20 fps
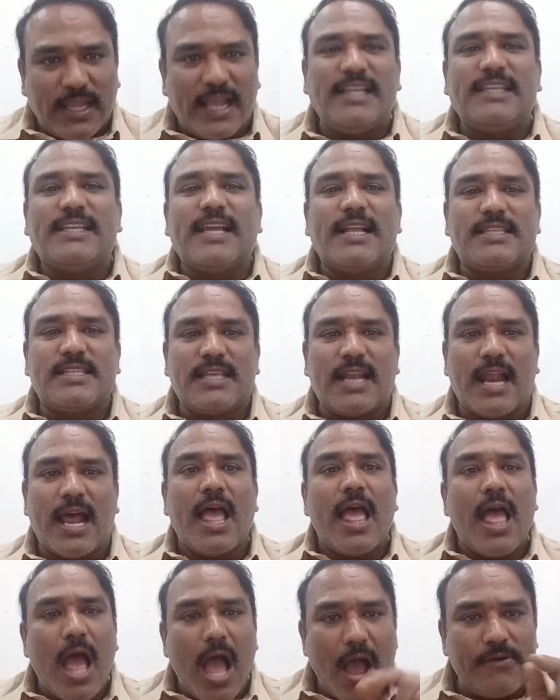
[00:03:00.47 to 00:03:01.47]
తేల్చాల్సిన
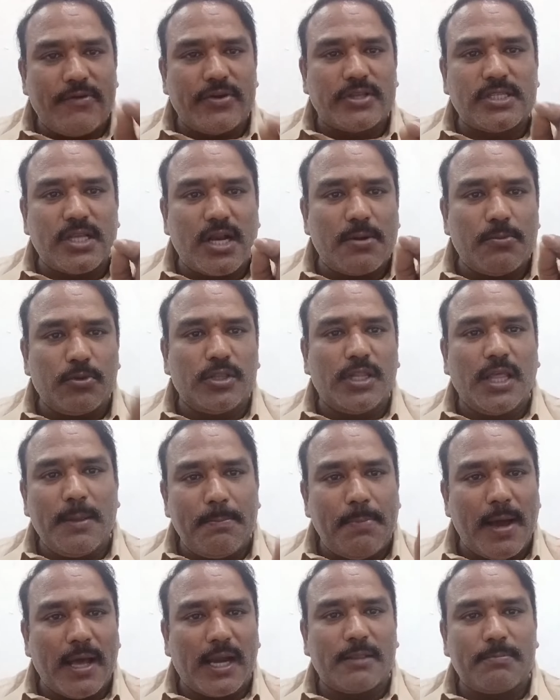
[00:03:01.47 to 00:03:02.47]
అవసరం ఉంది
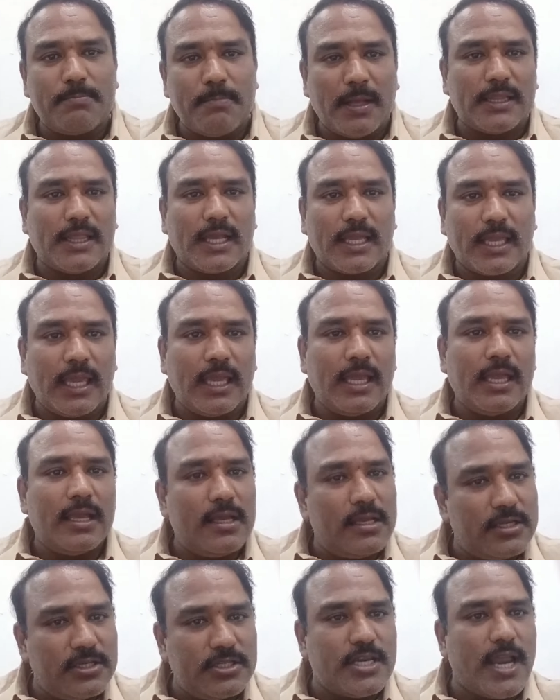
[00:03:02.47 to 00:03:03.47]
భారత్ మాతాకి
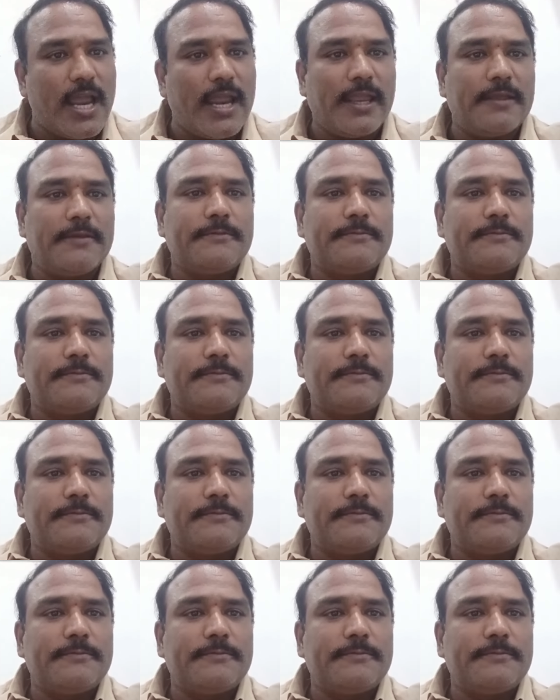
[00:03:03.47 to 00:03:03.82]
జై